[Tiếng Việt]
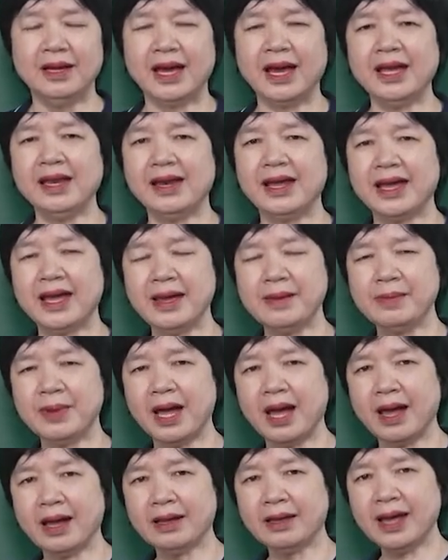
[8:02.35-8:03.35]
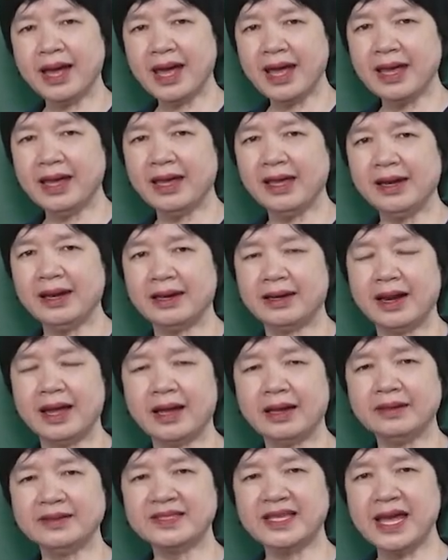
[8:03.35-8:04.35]
Hay là em đã nghe hay là
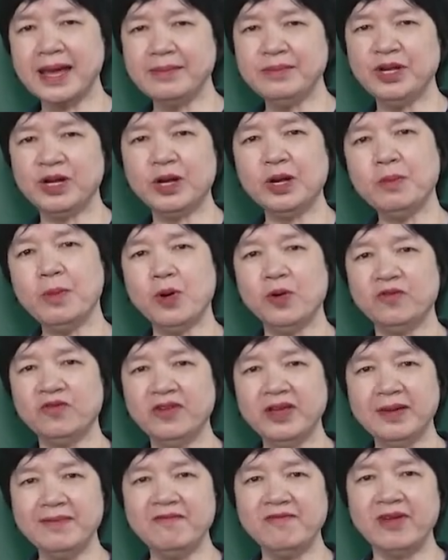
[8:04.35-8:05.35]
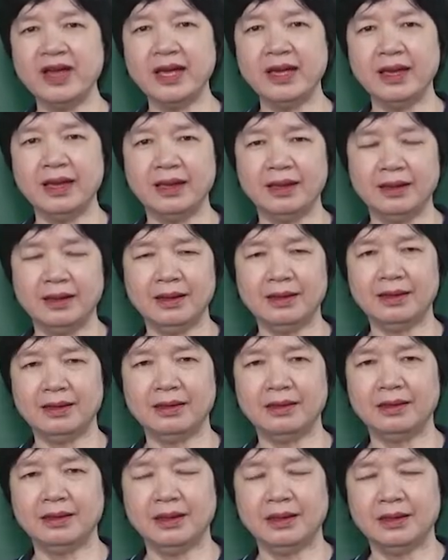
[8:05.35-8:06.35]
đã xem những cái bộ phim về
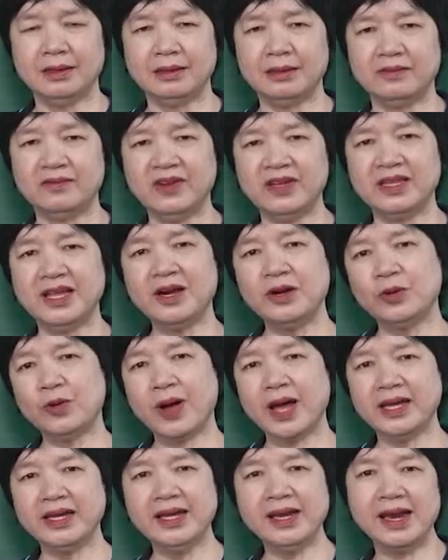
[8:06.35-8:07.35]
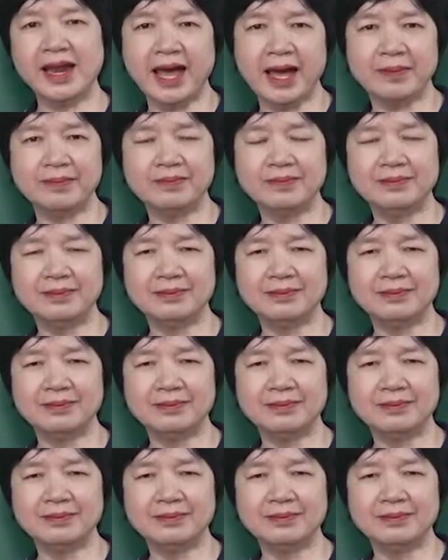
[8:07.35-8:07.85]
về thần thoại Hy Lạp,